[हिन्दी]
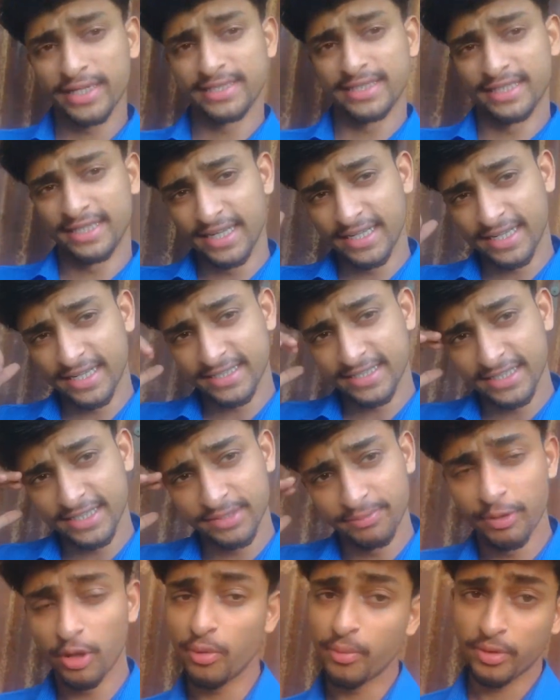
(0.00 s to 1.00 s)
इतना टच इसकी इस
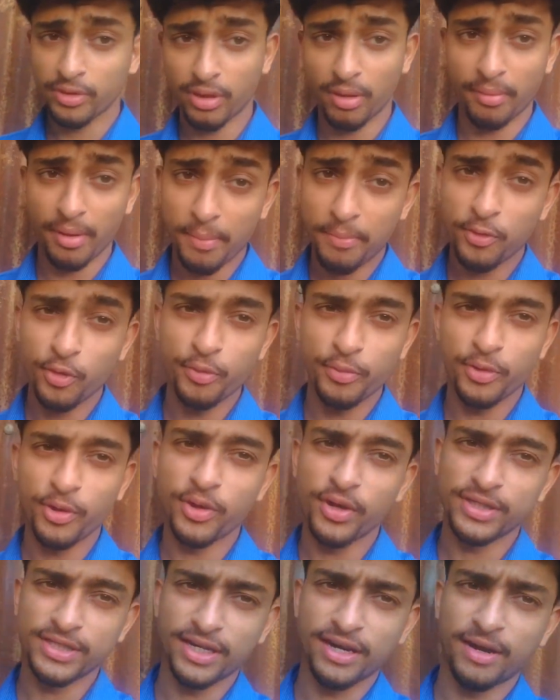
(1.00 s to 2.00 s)
वीडियो में तो अभी आप लोग वीडियो
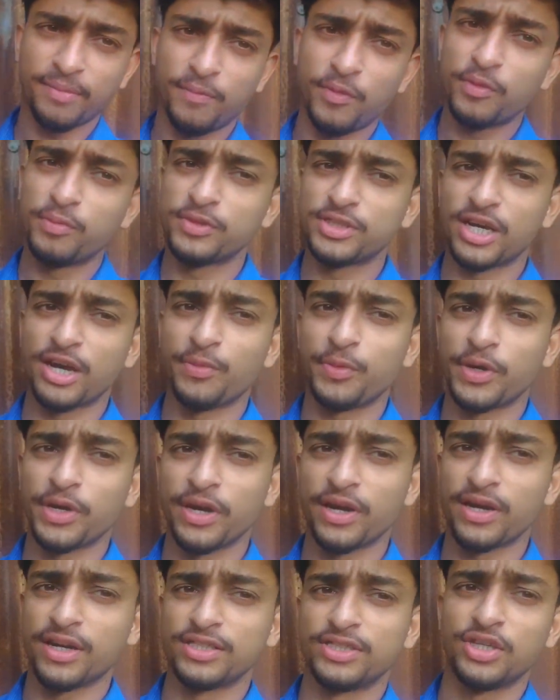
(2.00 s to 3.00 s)
का चला आप लोग मुझे कमेंट
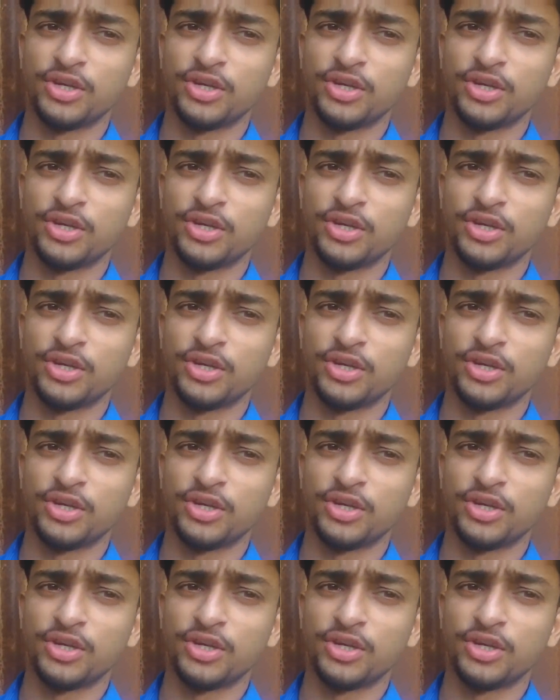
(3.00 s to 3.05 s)
करके